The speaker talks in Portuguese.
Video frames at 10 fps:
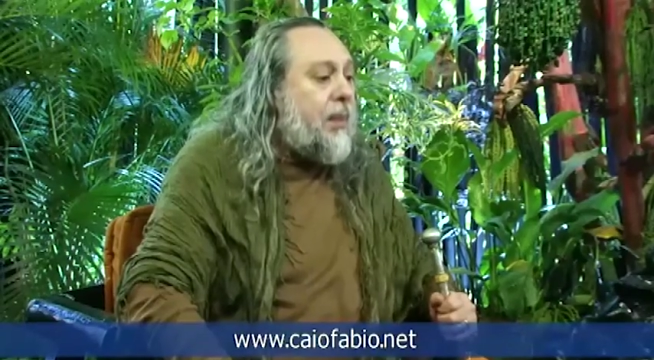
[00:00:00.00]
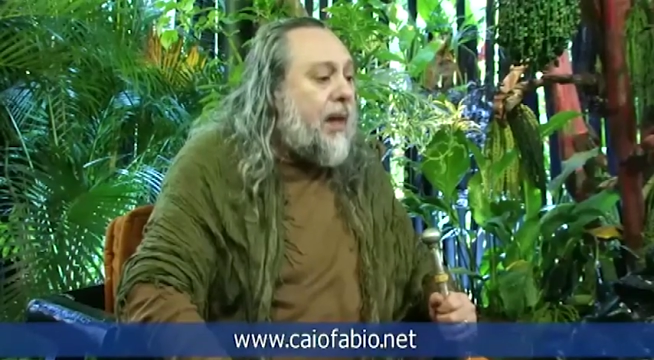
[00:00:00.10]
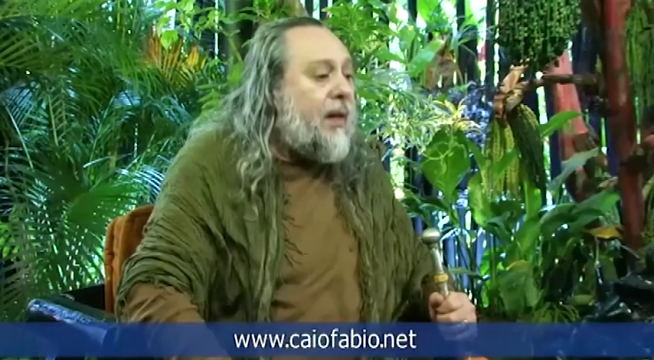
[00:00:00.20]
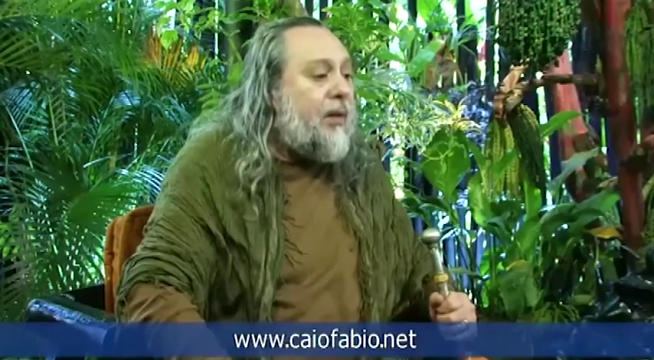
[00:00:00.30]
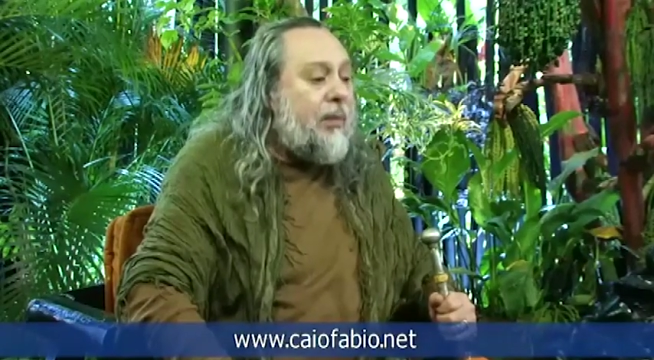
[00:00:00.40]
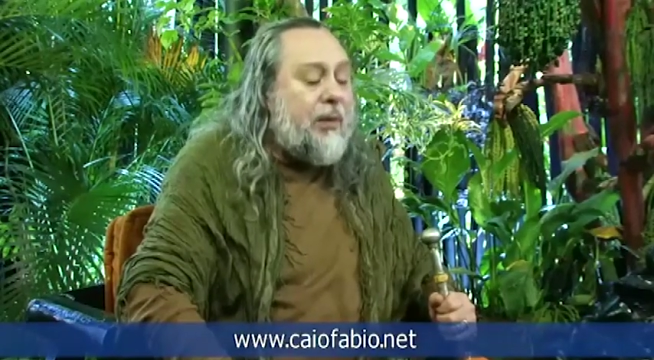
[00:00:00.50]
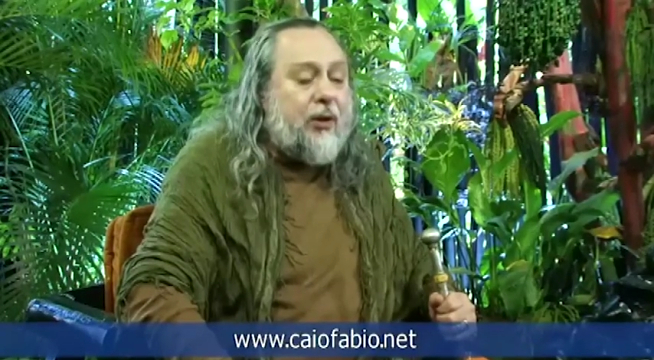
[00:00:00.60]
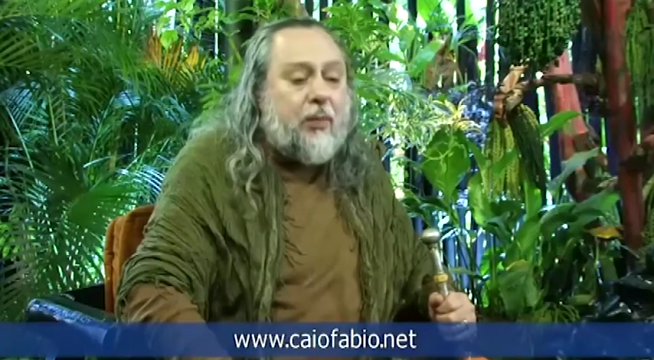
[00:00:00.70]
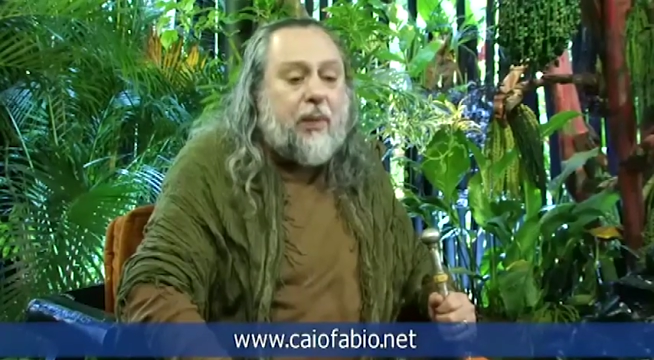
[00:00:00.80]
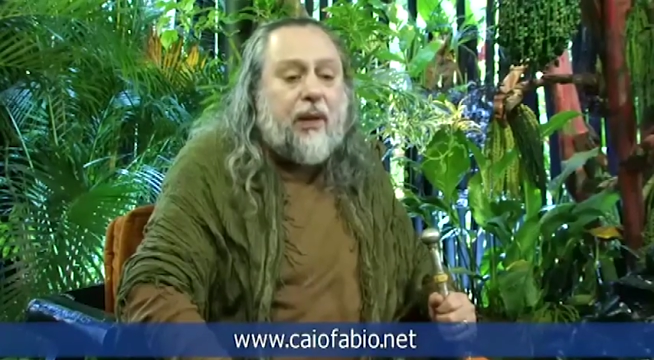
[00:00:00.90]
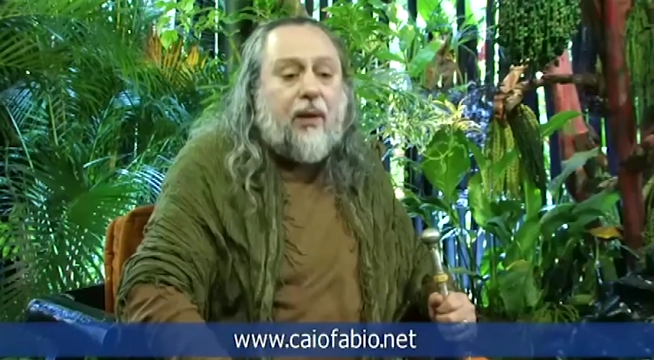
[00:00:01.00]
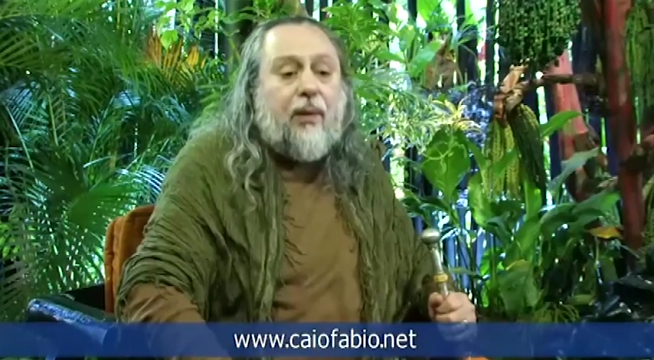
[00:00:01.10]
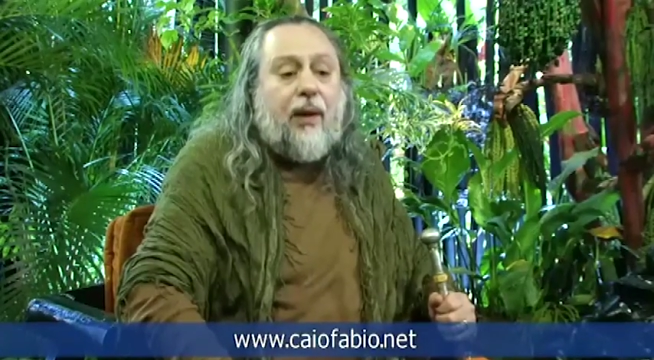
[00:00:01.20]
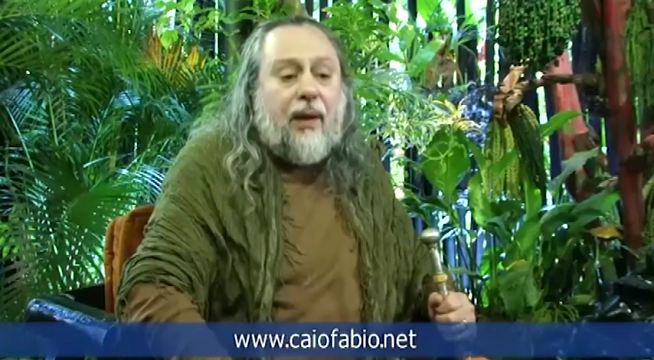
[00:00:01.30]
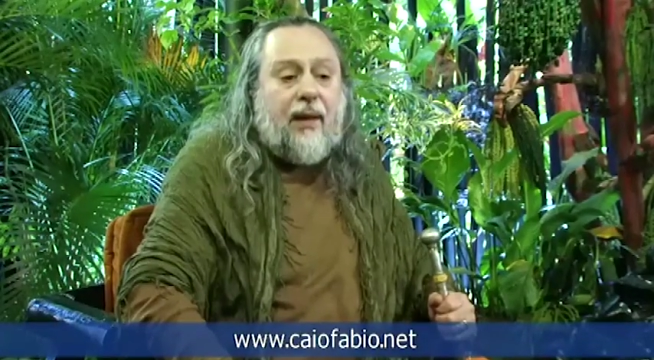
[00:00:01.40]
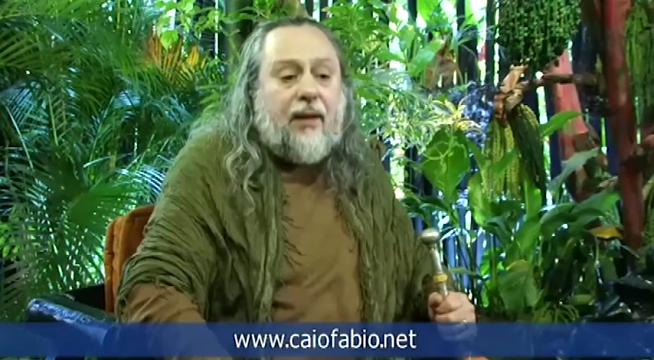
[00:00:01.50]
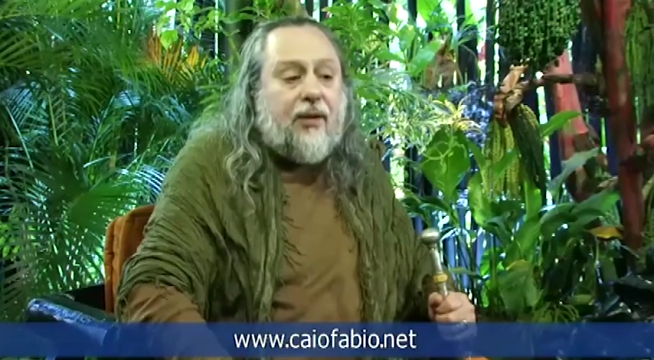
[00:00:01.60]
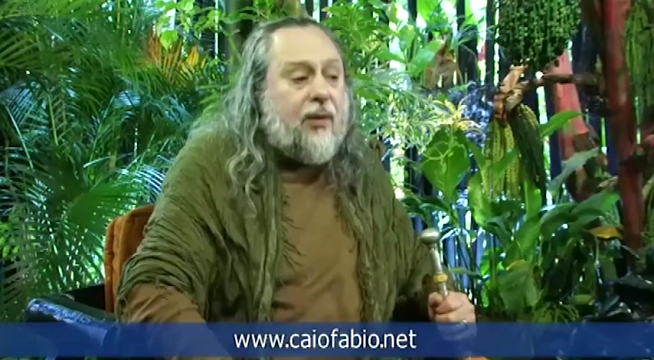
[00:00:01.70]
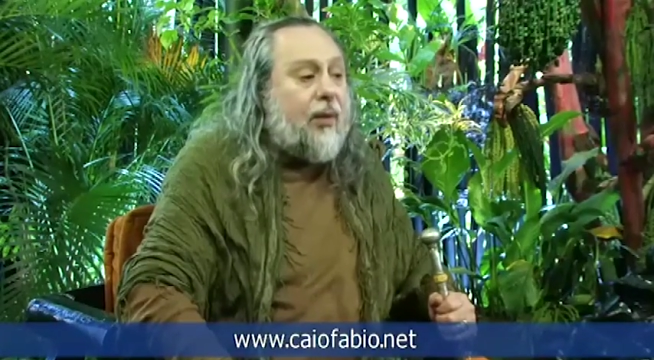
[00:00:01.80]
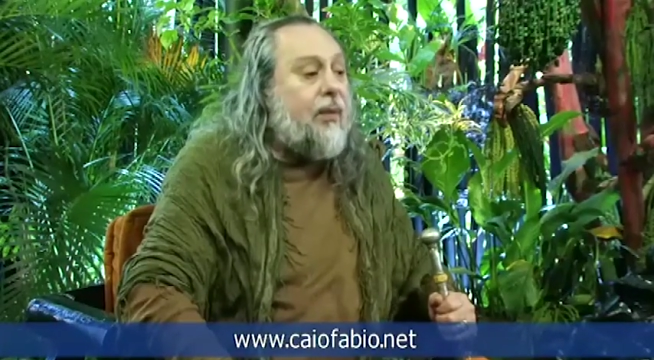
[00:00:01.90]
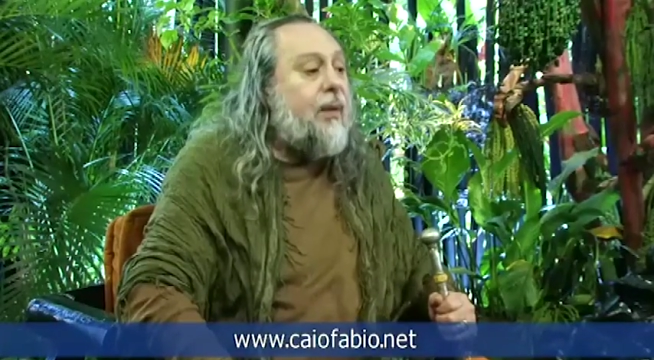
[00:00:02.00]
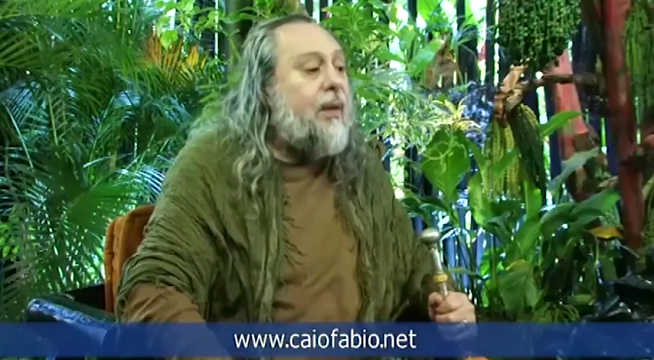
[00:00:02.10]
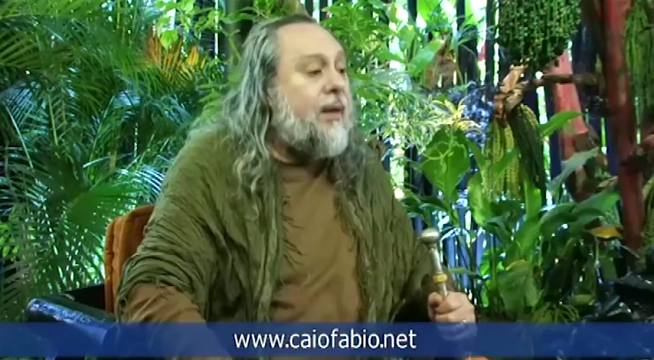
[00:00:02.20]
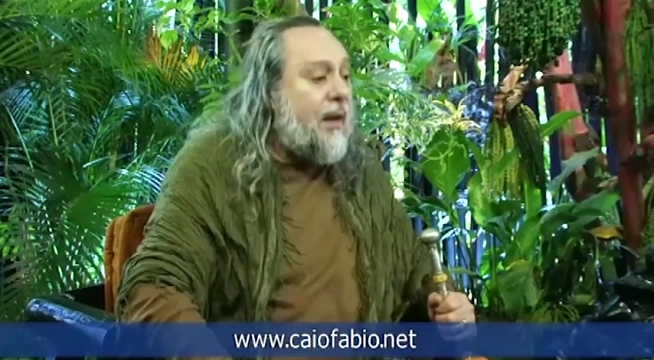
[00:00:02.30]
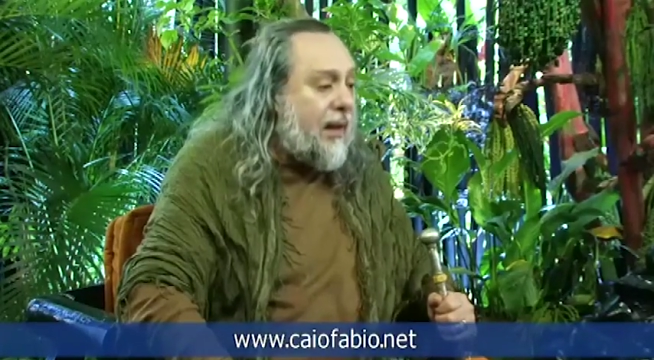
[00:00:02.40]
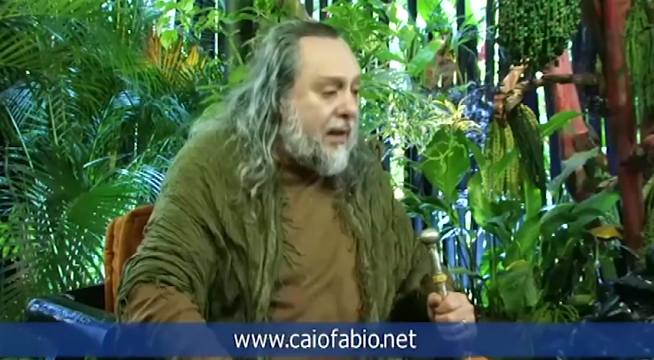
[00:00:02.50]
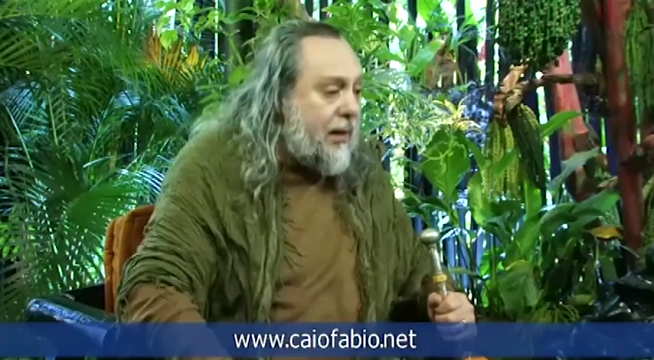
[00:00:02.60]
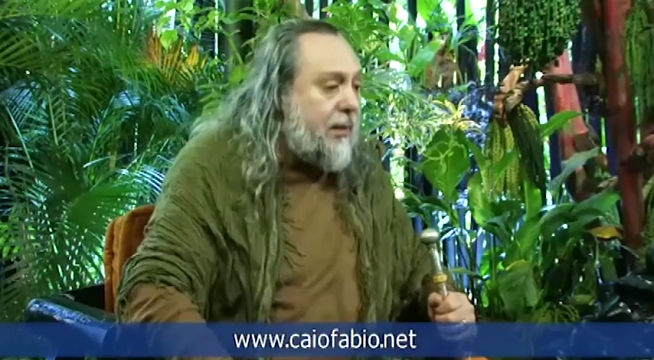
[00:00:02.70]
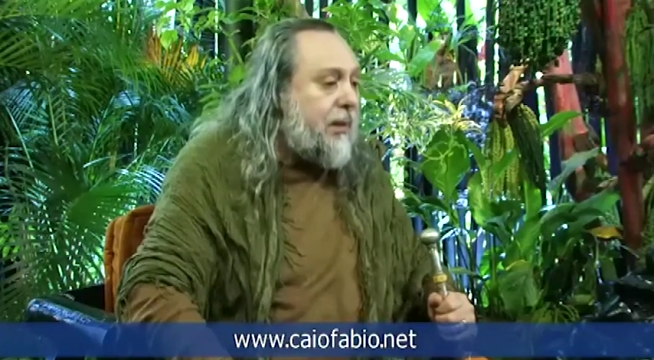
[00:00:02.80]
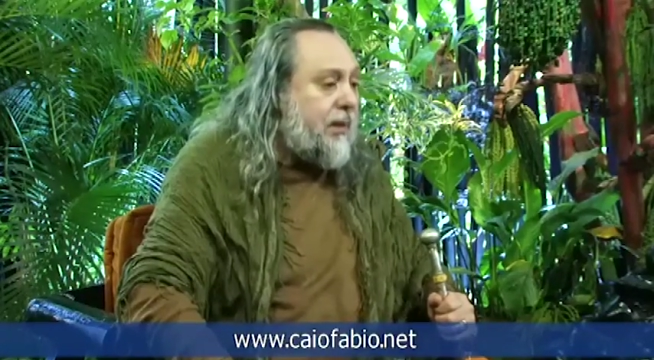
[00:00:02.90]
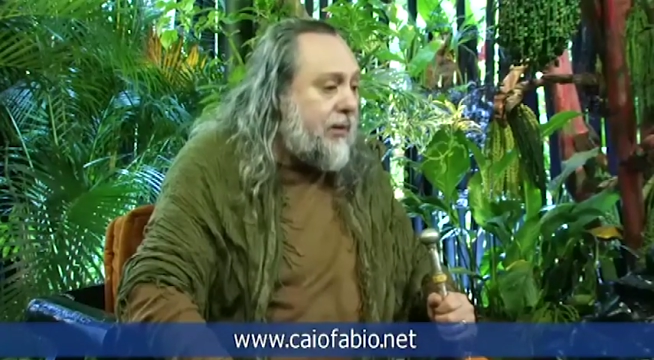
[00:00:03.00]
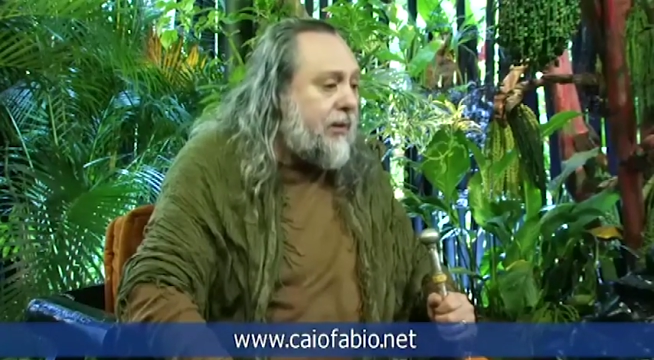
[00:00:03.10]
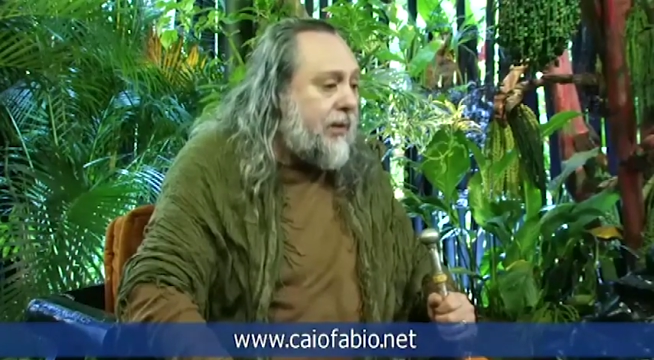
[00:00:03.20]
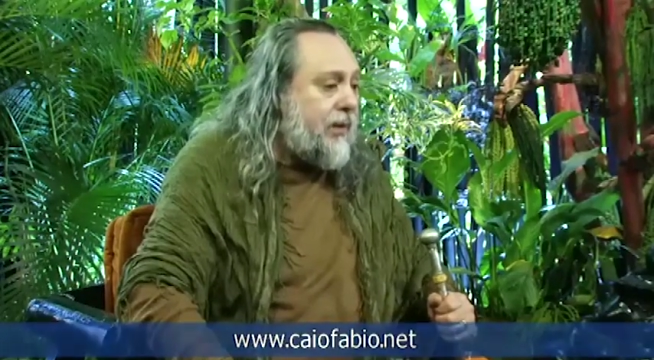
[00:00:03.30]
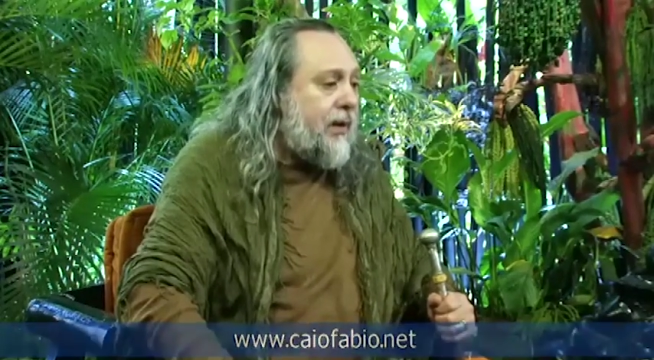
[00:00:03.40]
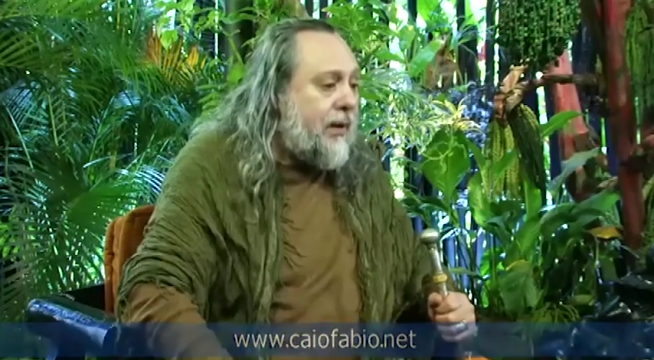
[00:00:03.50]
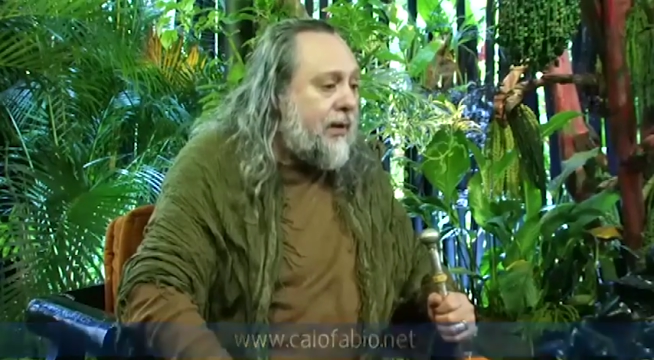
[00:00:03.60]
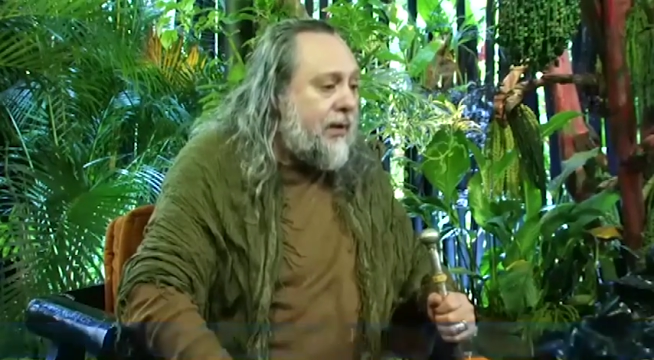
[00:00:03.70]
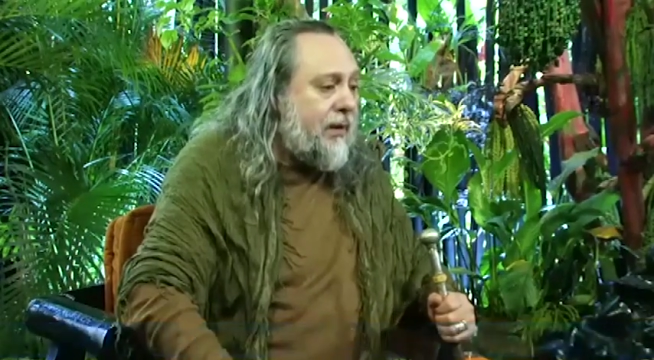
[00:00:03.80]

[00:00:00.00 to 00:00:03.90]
Pegam o bicho pela orelha e jogam dentro da cama de vocês.